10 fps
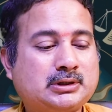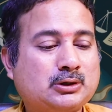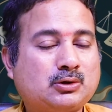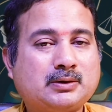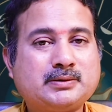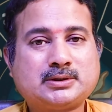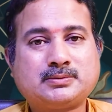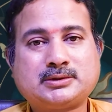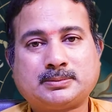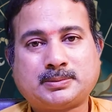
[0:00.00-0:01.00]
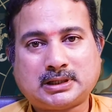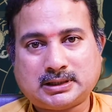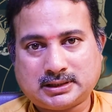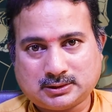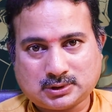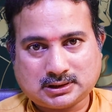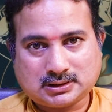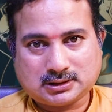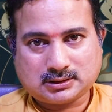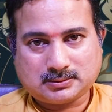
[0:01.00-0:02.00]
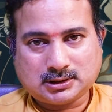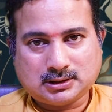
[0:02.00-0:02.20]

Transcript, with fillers: ఈ యొక్క విషయం చెప్పాలి అనేది కూడా అర్థం కాదు